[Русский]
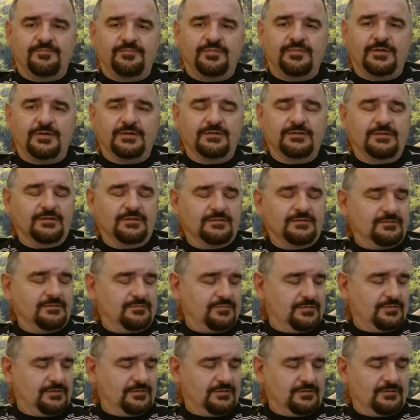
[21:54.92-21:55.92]
Понятно,
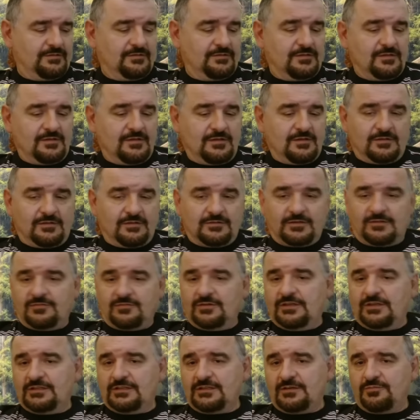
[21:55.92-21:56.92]
понятно. Так
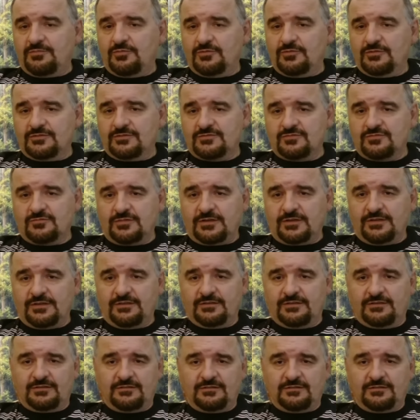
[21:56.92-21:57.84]
вы, я так понял, с Украины?